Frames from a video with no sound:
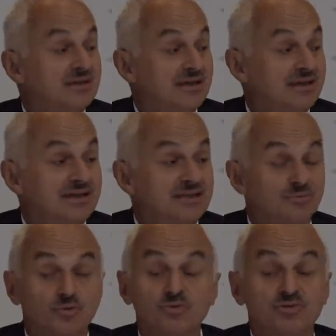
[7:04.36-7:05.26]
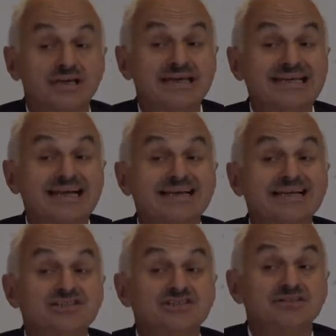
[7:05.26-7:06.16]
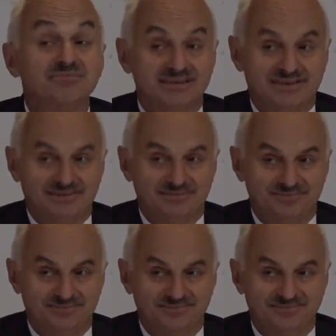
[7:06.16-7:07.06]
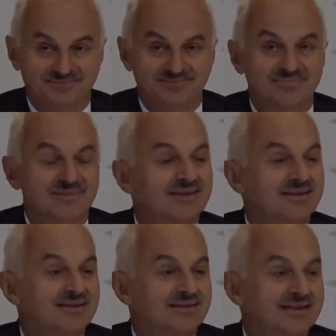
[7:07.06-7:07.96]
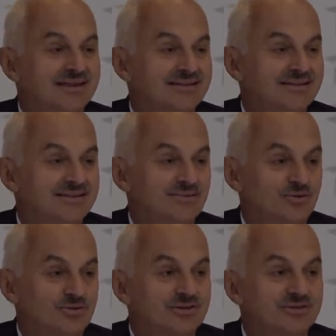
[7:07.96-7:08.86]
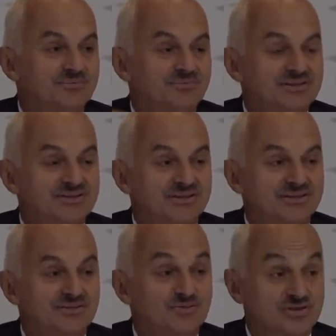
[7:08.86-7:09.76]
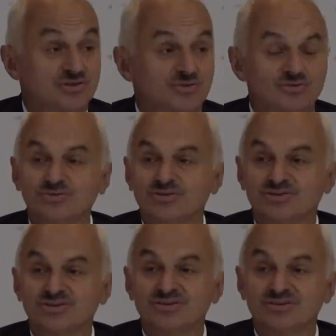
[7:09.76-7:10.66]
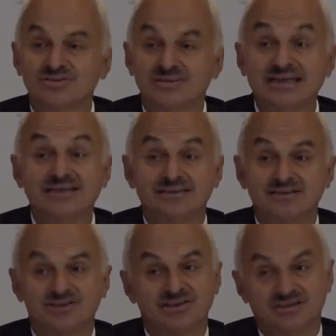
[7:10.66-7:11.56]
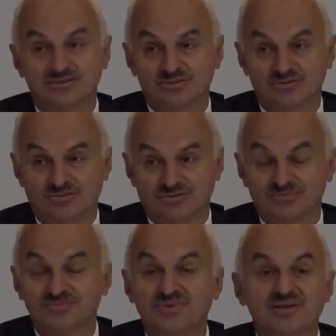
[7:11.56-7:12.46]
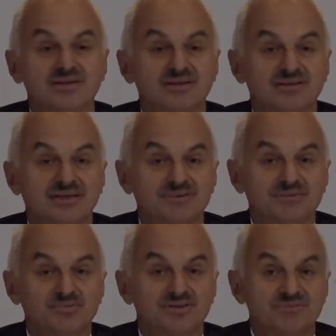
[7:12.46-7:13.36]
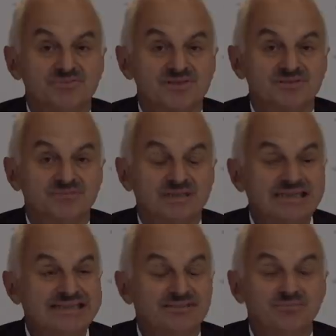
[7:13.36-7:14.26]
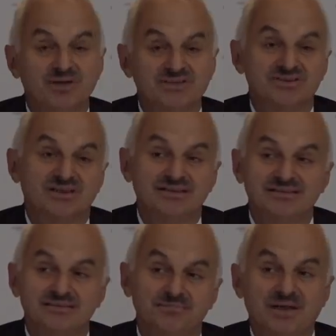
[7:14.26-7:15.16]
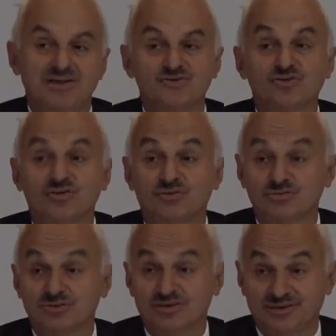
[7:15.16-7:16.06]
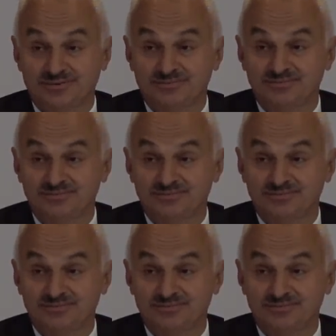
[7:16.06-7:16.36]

herhangi bir üniteye yerleştirmeden kendileri notları, başarıları yüksek olduğu için direkt işe alıyoruz. tabi bunlar bizim eğitim başkanlığının personel oluyorlar.